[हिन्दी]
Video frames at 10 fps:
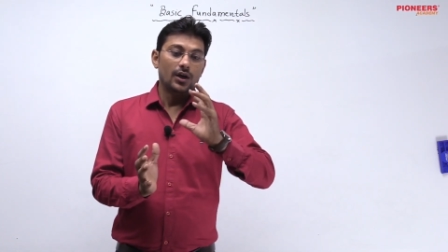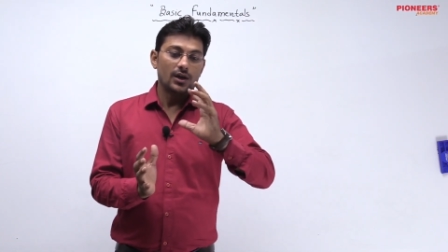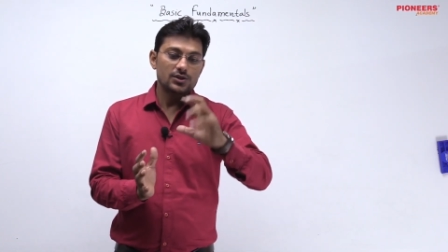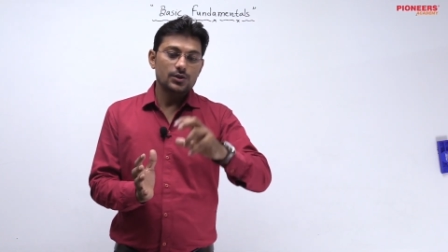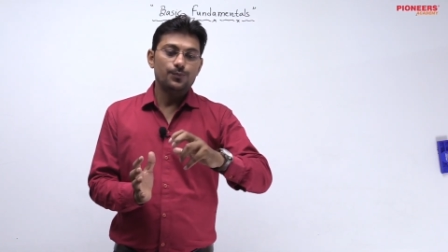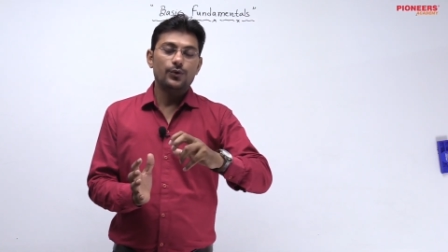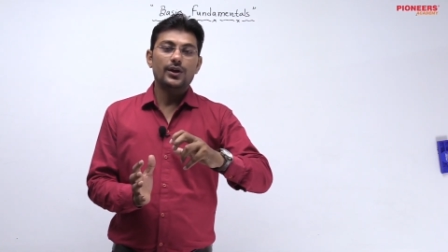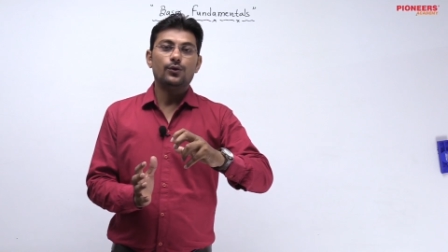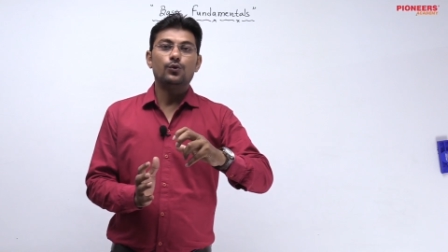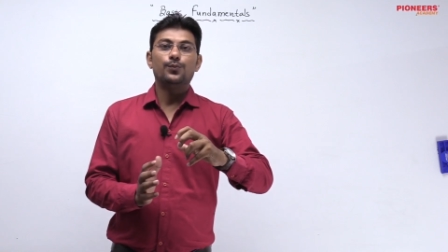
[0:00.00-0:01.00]
इस पूरे
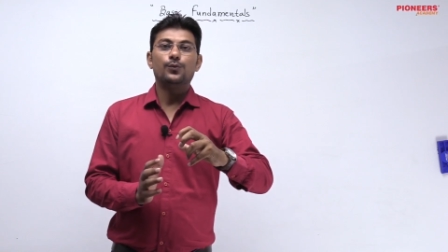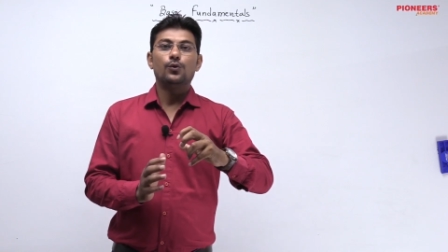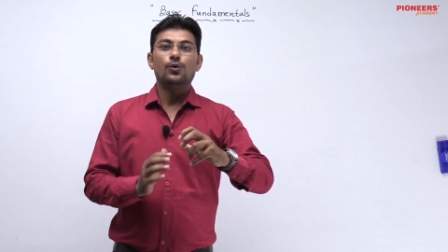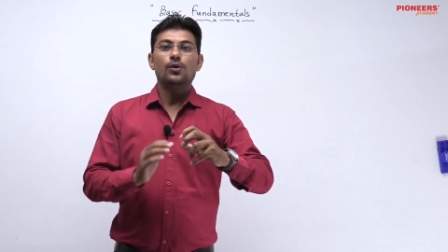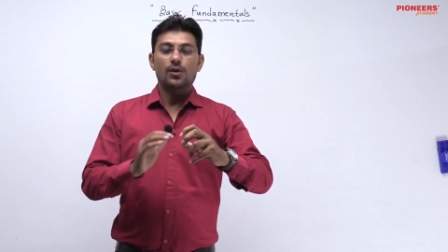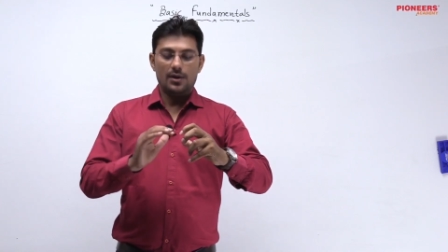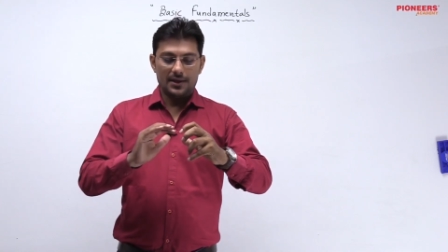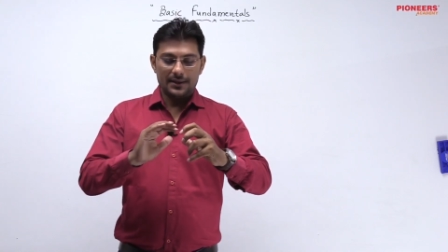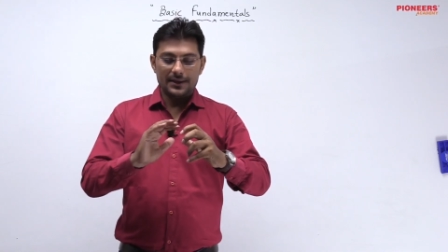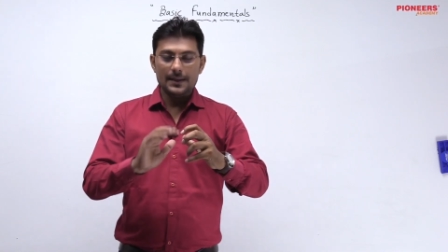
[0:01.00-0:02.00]
ग्रुप को
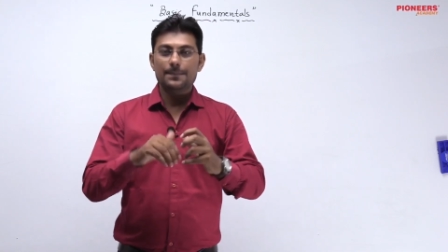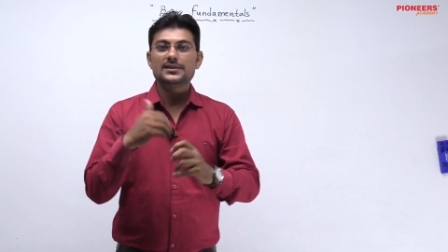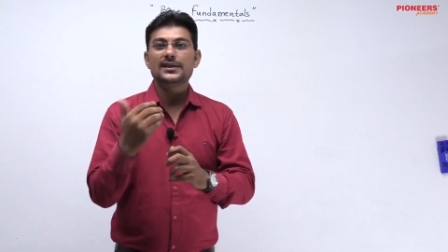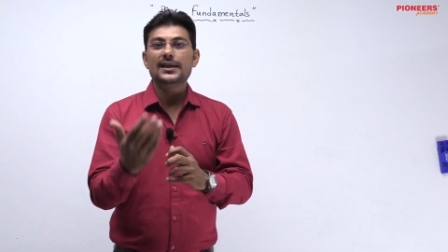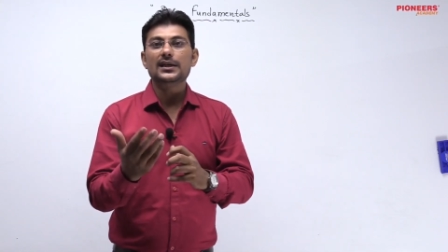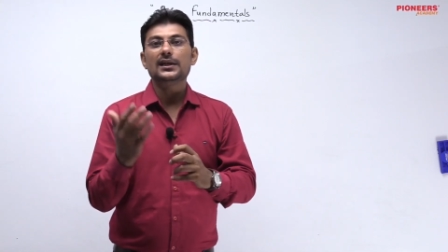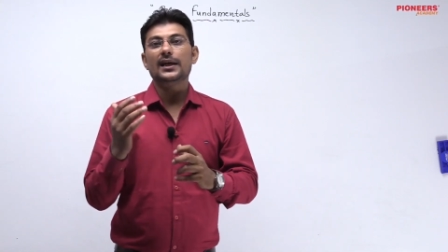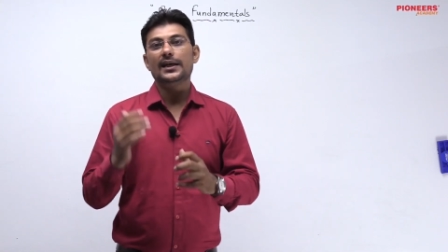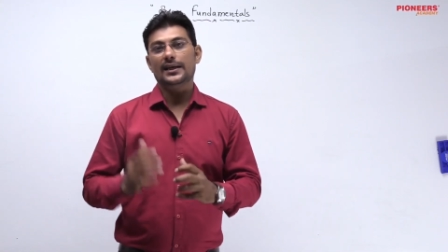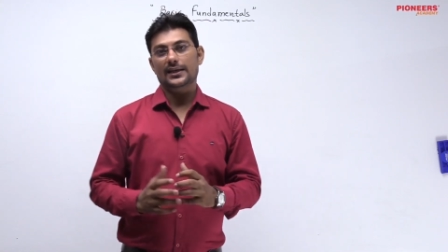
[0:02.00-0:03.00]
रिप्रेजेंट
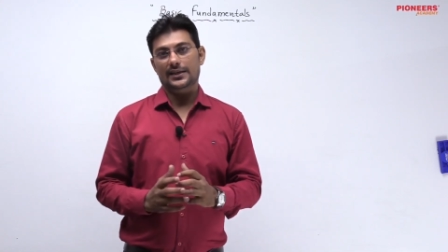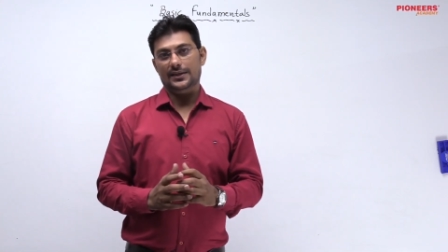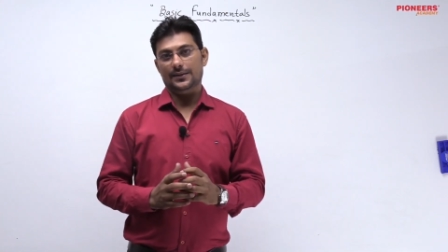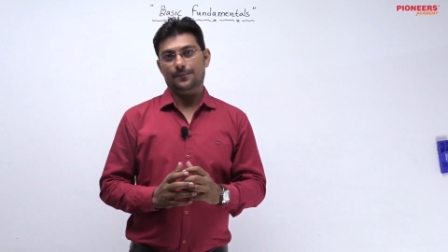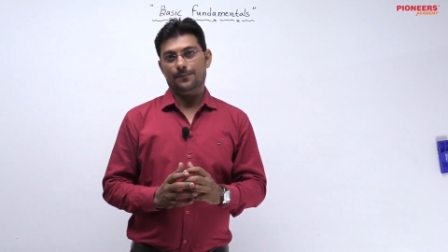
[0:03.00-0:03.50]
करने के लिए